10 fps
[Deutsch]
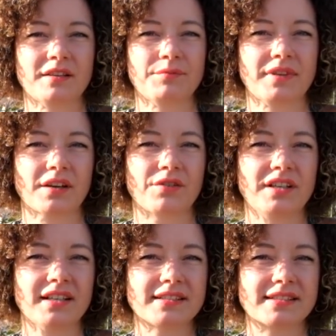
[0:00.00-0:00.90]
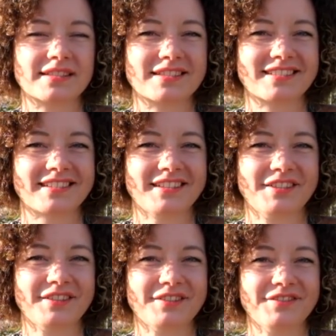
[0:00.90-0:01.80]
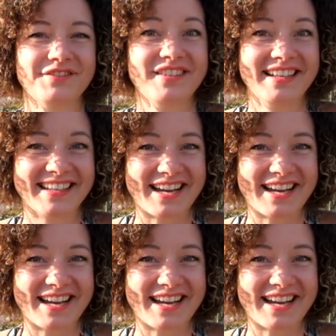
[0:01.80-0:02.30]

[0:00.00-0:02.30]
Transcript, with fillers: meine Rolle als wilde